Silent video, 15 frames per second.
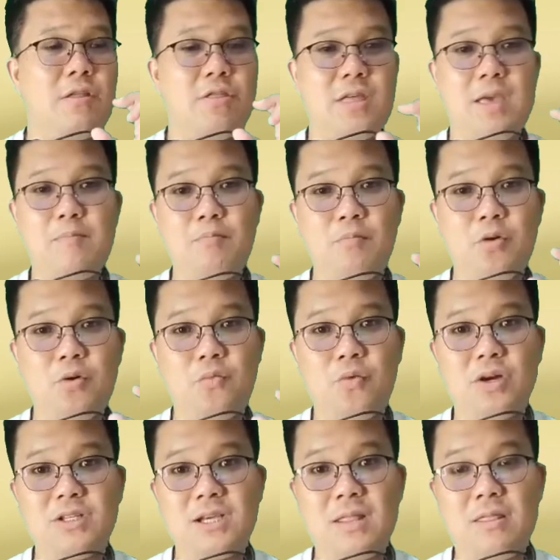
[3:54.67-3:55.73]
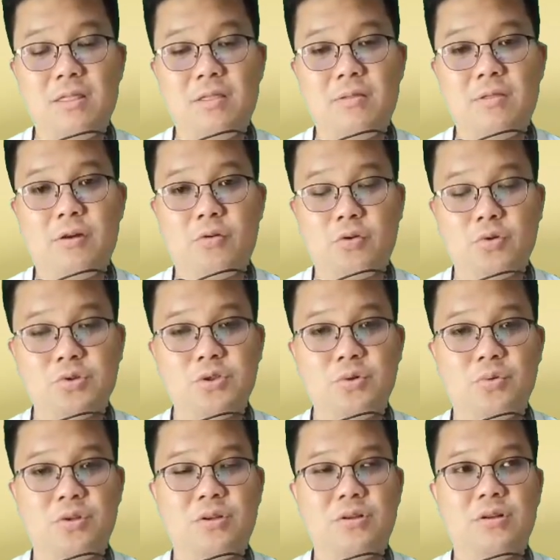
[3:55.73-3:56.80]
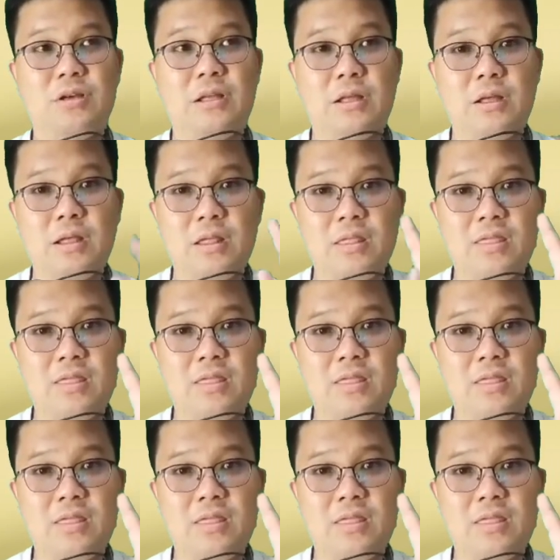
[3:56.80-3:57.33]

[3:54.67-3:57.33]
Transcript: เซฟมูลเวอร์ชัน2.0